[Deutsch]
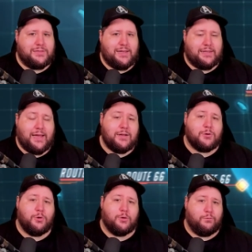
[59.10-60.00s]
Sachen
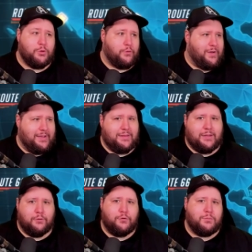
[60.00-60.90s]
angeguckt, wurde auf
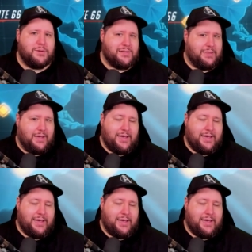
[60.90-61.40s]
Einladung von Blizzard nach